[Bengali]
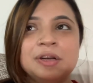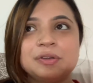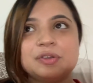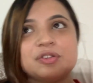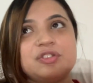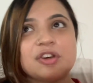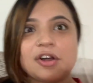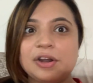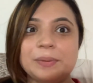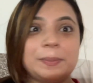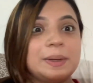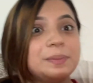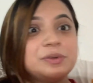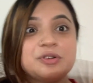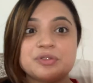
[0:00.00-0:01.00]
তো চলো
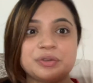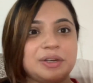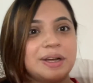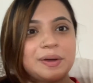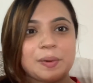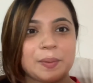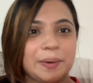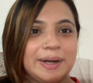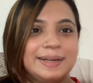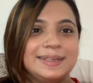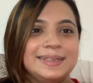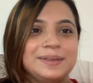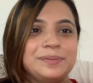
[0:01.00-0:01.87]
এবার আমি শ্যুটটা করে নিই